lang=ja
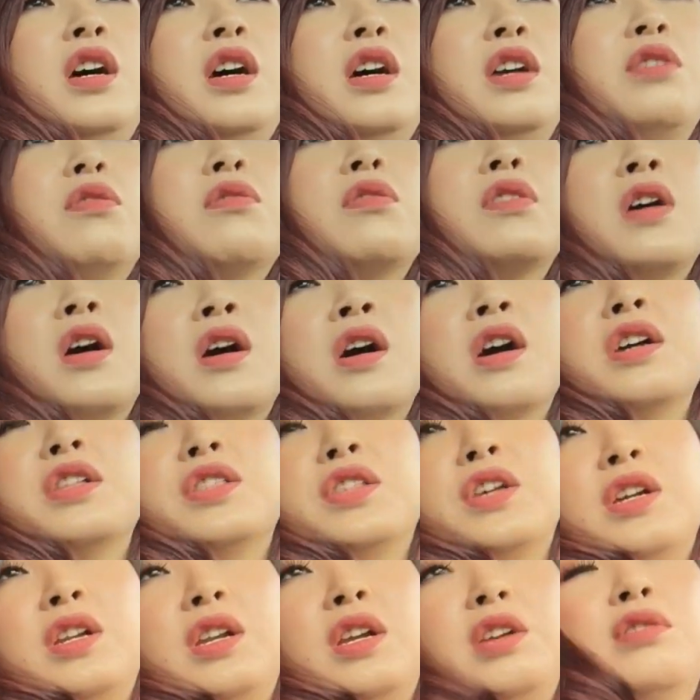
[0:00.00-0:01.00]
で、よく考え
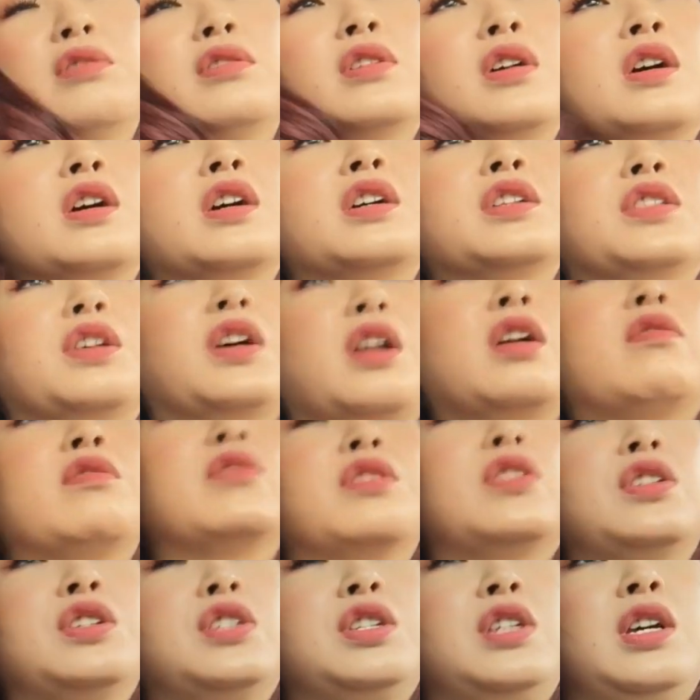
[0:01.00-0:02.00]
たらね、よく考えたら
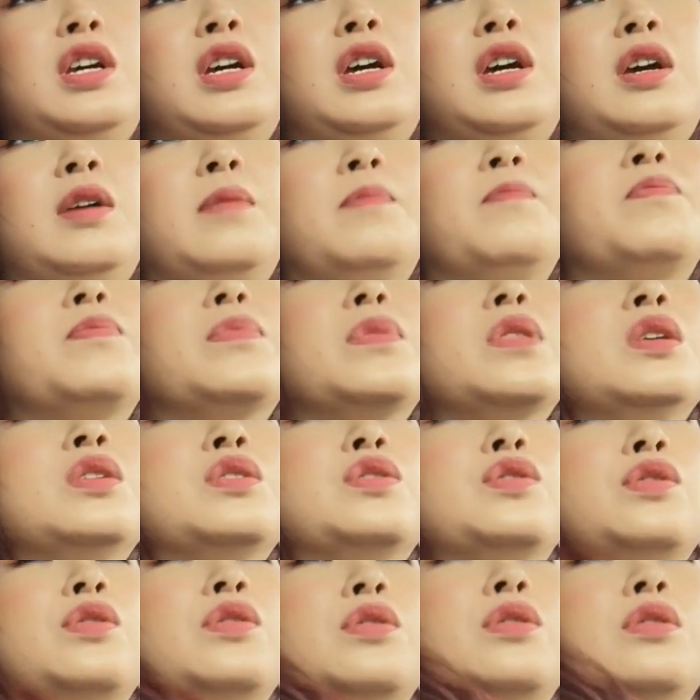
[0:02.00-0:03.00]
私、
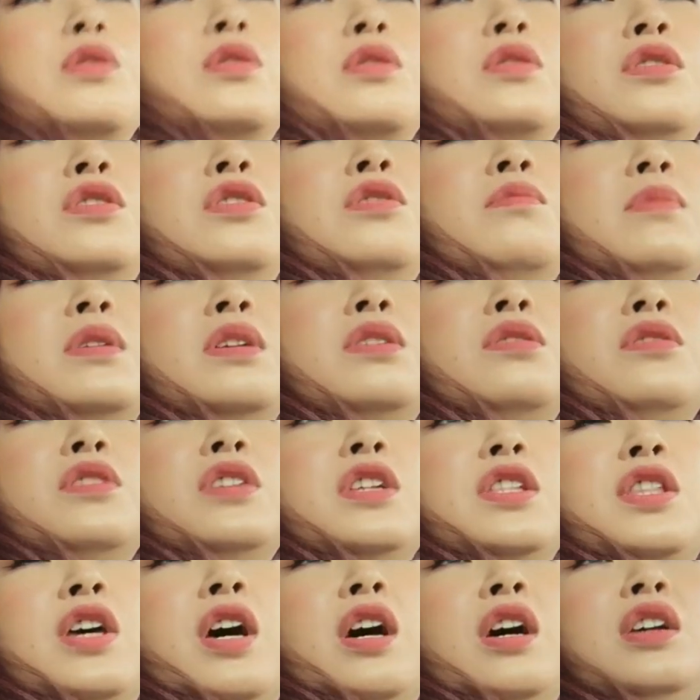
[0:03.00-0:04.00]
その車の
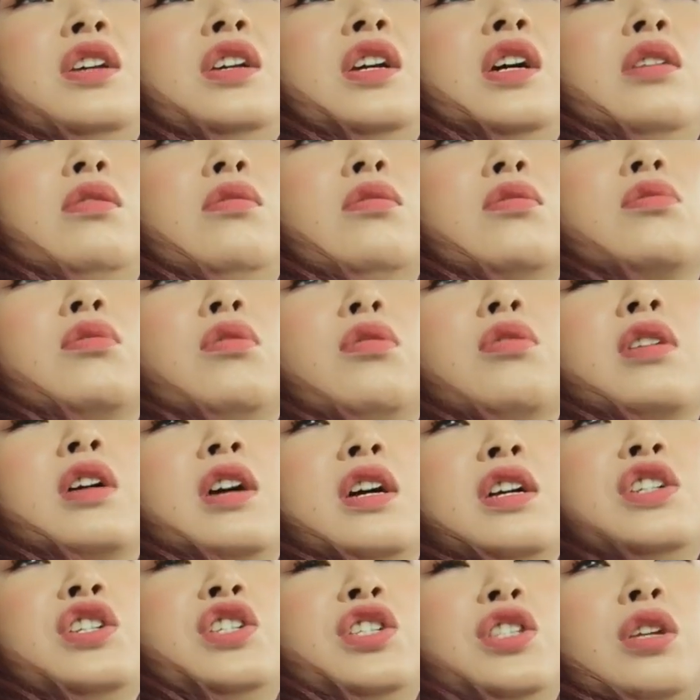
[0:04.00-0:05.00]
ね、タイヤを交
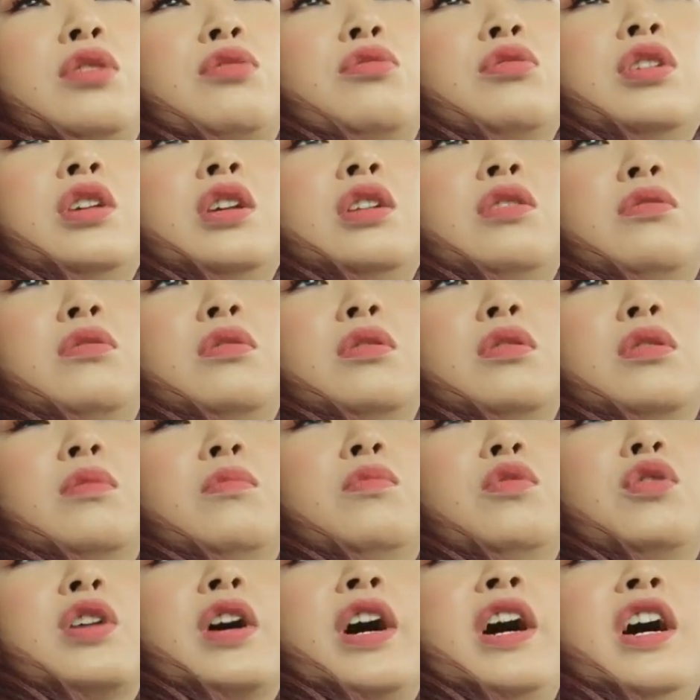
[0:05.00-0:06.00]
換した時の、
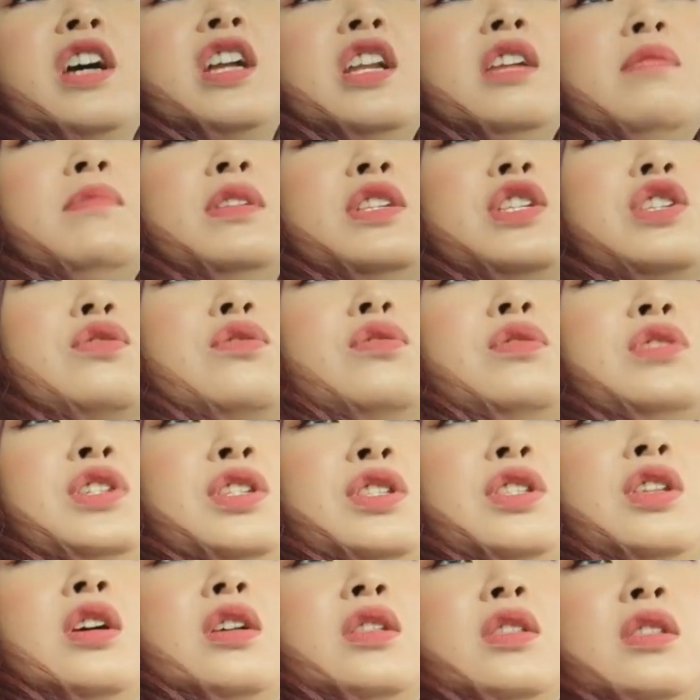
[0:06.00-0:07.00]
もう帰り道の
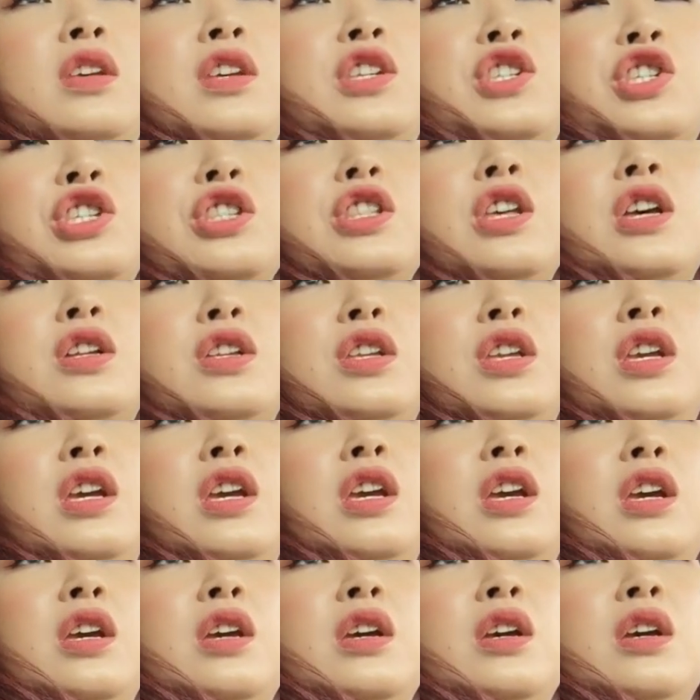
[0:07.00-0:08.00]
時点ですで
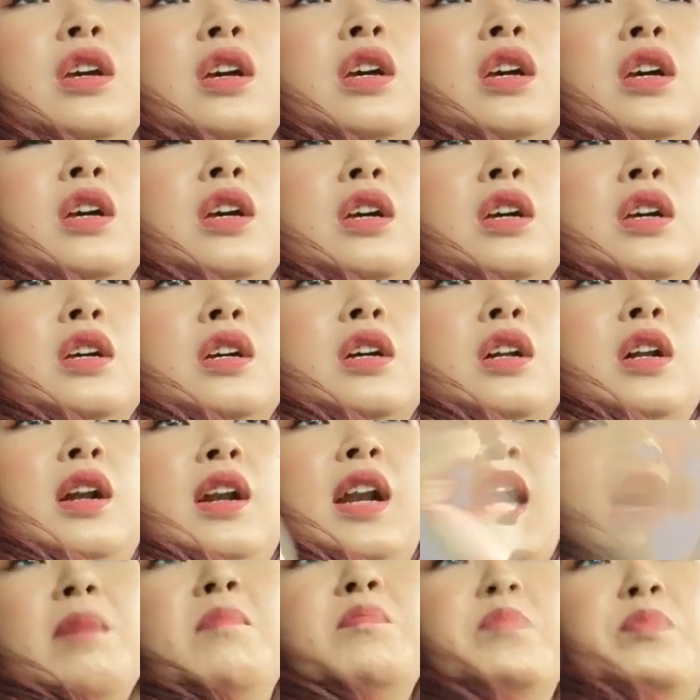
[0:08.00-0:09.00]
に、
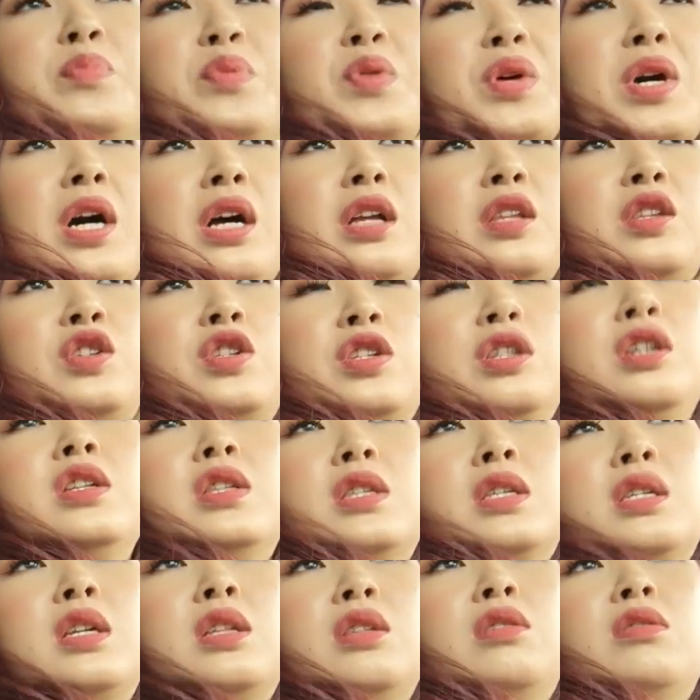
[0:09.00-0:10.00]
ランプがつい
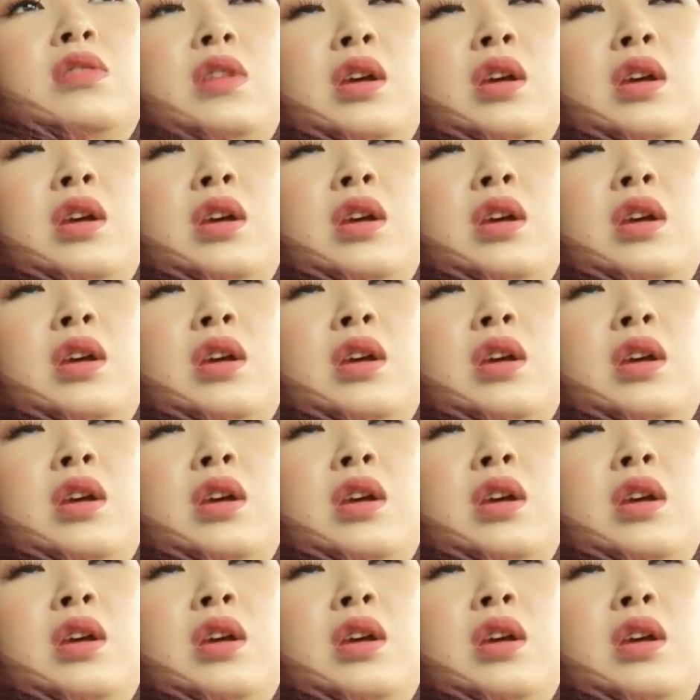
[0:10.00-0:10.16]
てたんだよ